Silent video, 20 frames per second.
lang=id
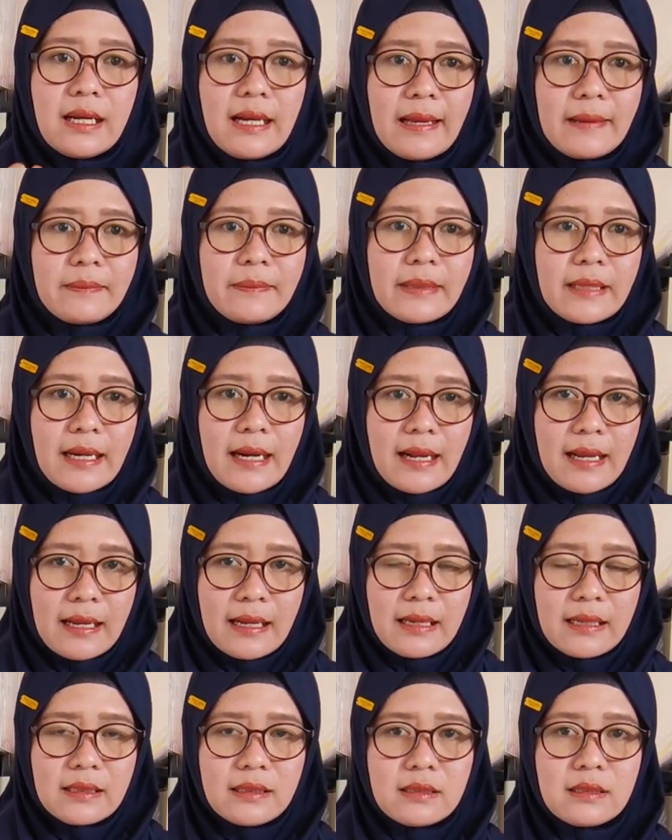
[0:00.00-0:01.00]

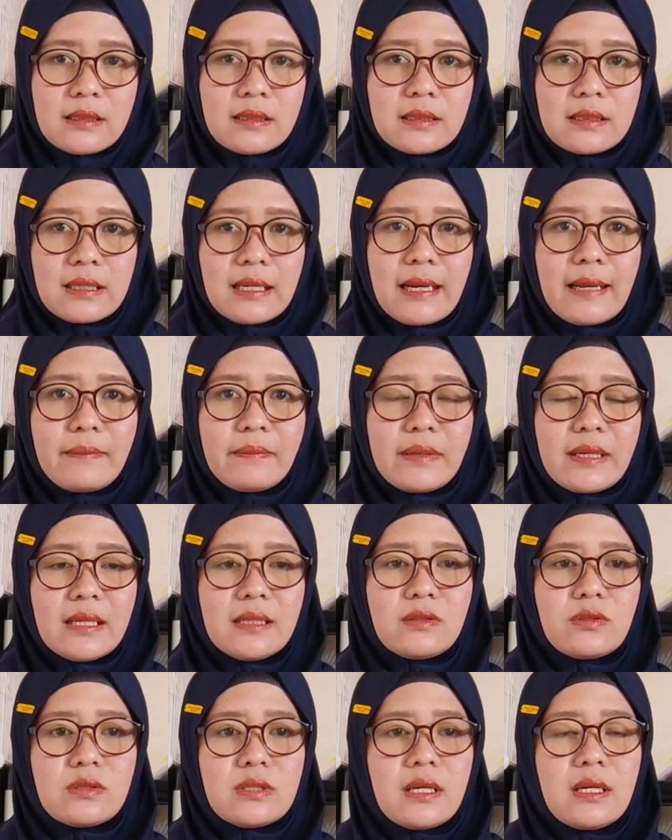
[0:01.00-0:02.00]
kelaparan
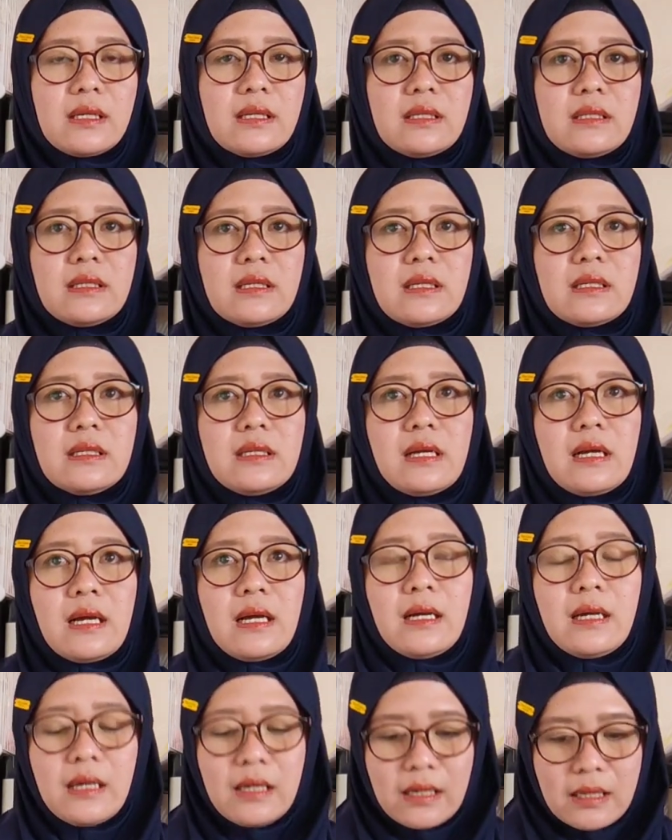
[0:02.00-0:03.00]
kelaparan terus akhirnya dia